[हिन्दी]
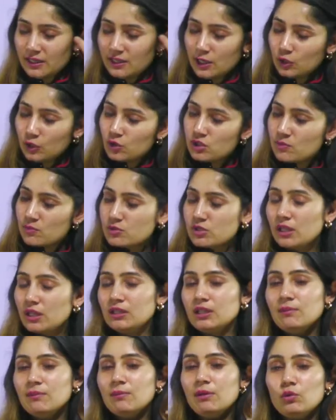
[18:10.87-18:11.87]
करती हूँ जब
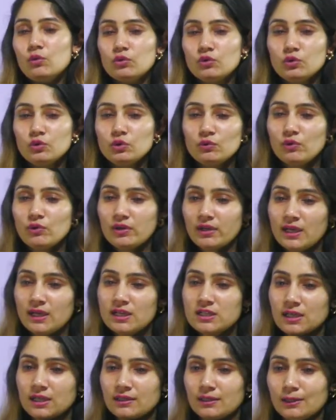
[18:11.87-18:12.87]
जल्दी में होती हूँ तो वो रह
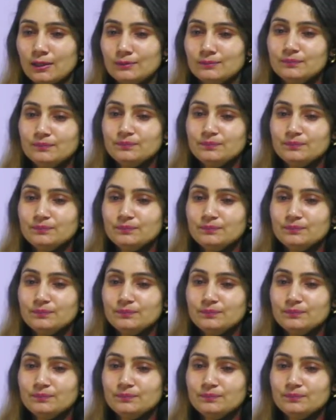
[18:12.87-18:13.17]
जाता है